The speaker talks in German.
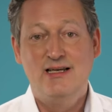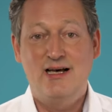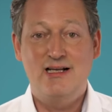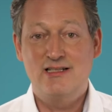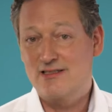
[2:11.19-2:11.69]

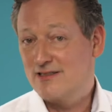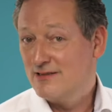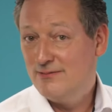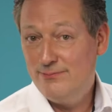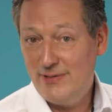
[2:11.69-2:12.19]
als
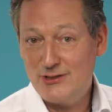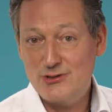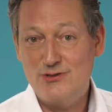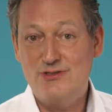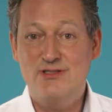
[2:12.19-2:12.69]

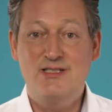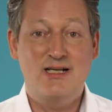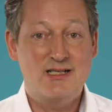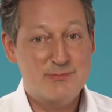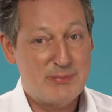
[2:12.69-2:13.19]
Menschen, Sie
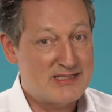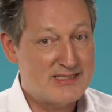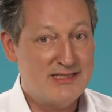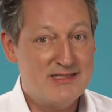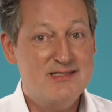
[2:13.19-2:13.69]
als
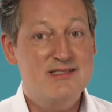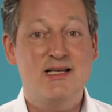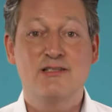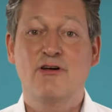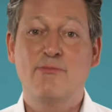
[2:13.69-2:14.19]
Patienten, Sie
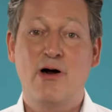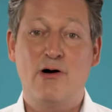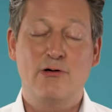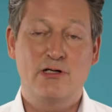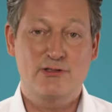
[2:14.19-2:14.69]
als
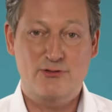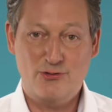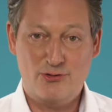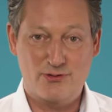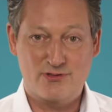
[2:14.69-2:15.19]
Verbraucher zu
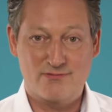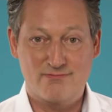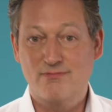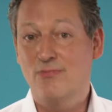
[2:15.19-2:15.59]
schützen.